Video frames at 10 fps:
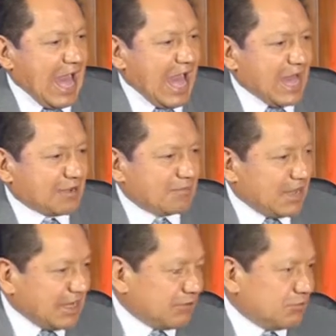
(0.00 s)

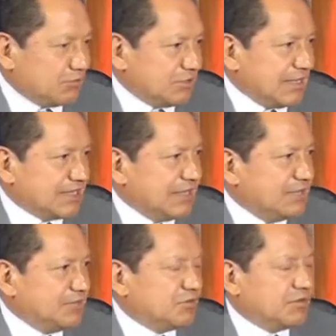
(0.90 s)
armar y a conocer la
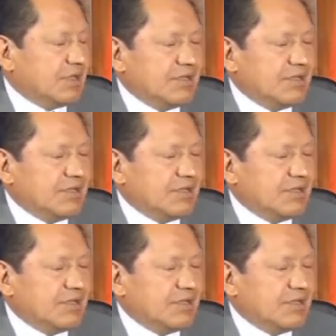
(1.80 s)
televisora.